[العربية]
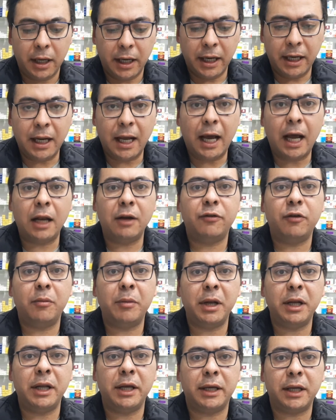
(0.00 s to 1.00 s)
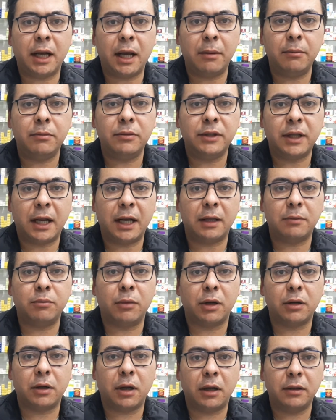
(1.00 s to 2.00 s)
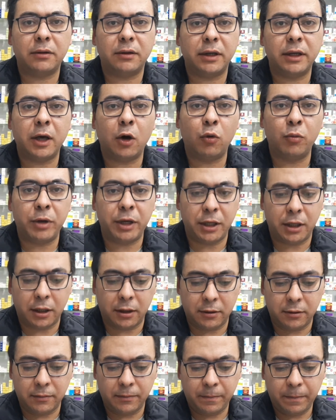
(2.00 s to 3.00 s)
إلى 1000 مللي جرام 3 مرات يوميا